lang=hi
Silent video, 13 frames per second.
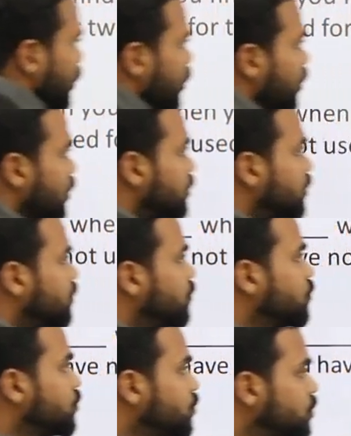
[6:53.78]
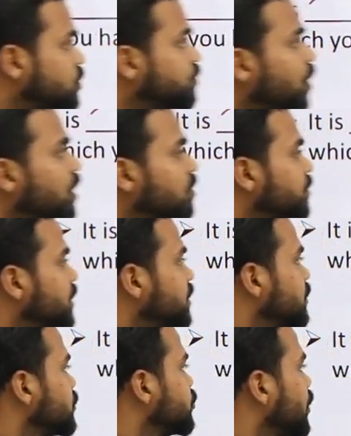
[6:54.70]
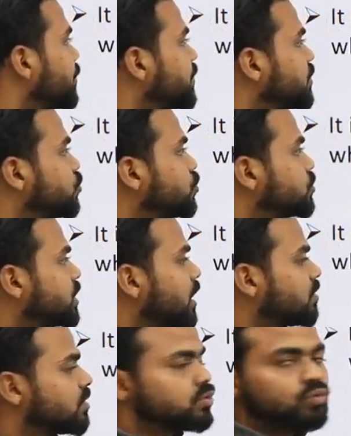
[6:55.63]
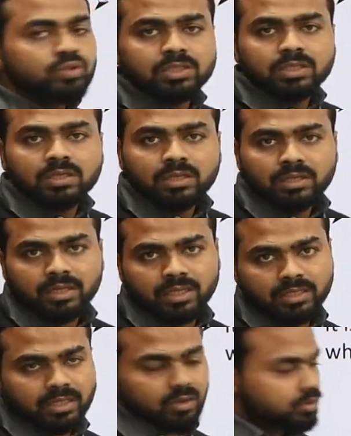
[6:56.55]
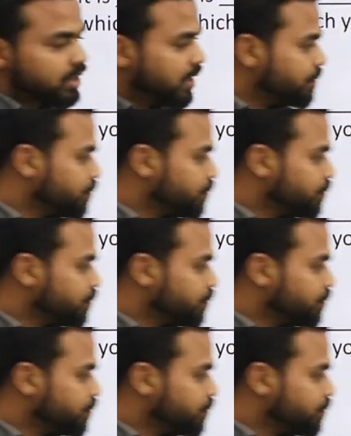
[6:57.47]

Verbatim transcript: और उस बॉक्स में जो आपने दो साल से यूज नहीं किया होता है